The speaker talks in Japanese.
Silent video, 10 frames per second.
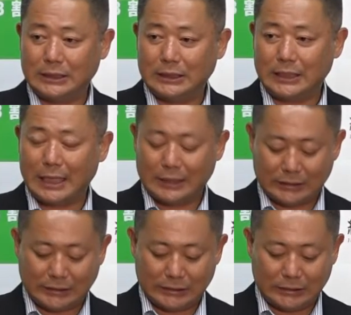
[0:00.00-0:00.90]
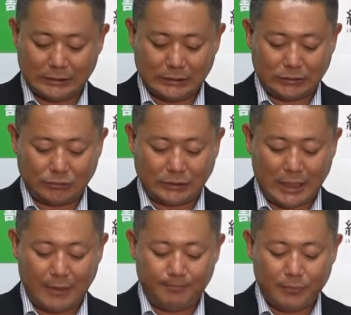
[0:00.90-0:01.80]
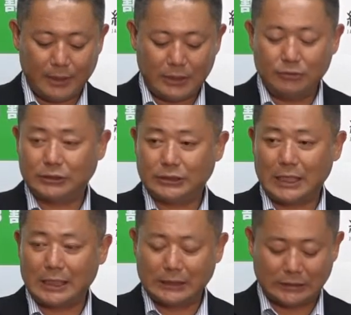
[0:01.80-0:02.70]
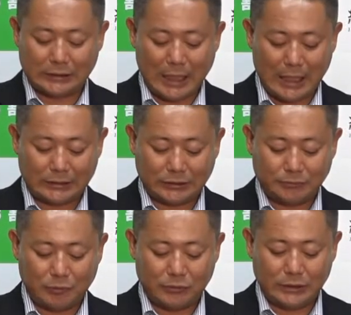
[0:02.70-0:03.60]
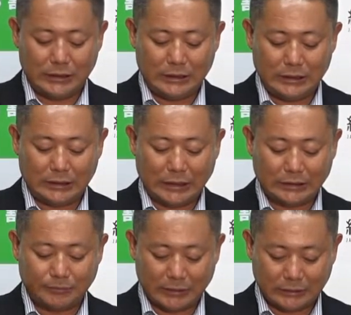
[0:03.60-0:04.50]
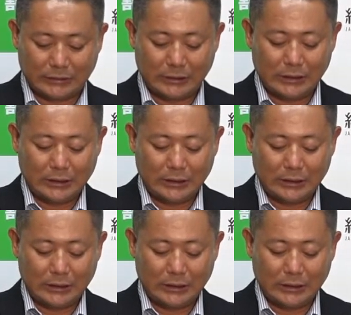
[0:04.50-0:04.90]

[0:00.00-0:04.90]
代議士、そして木内代議士が質問に立ちます。